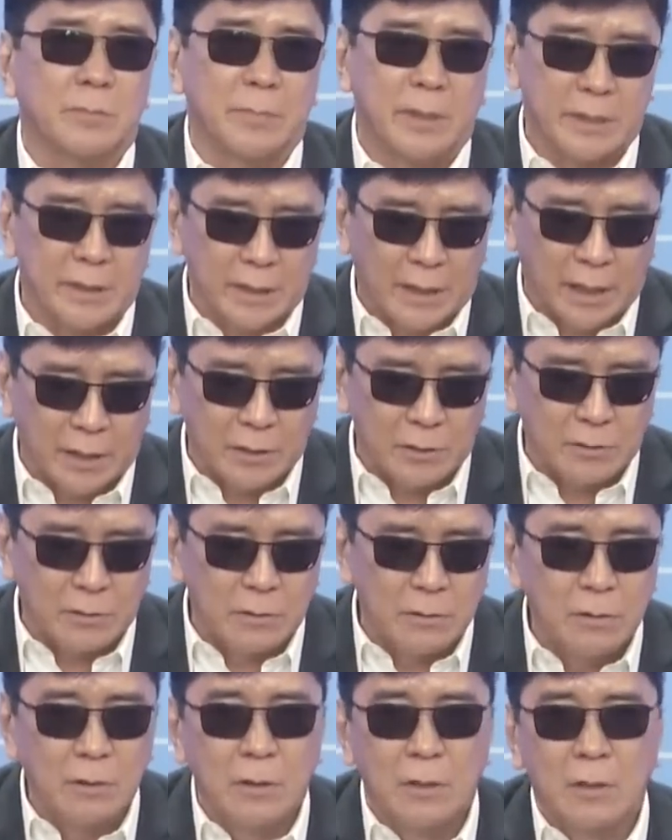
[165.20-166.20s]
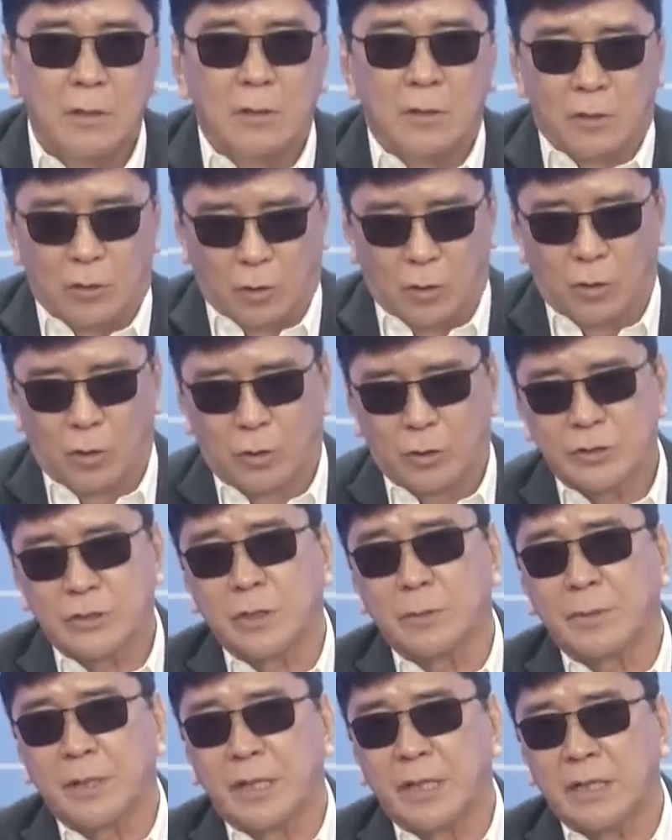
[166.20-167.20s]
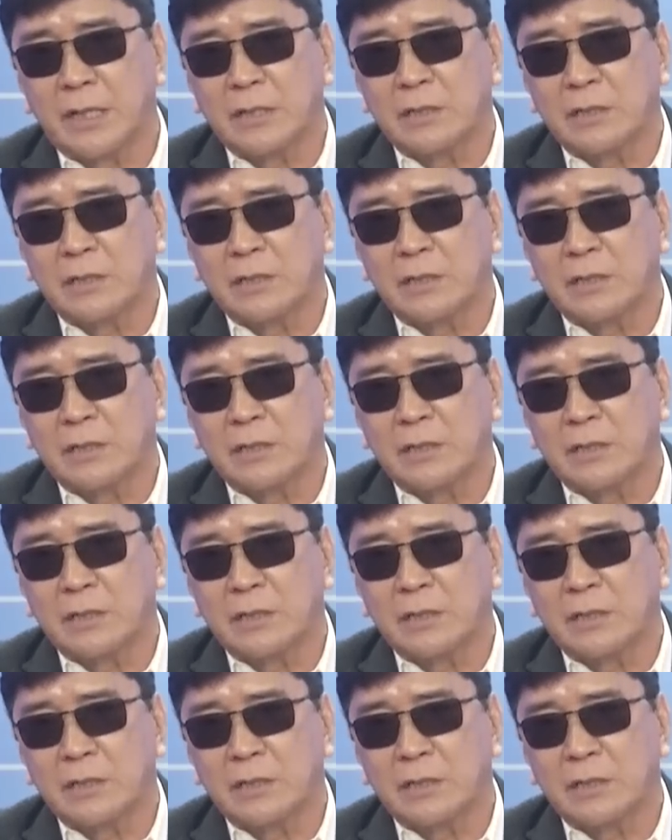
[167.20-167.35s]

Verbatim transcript: man kayo, or sabihin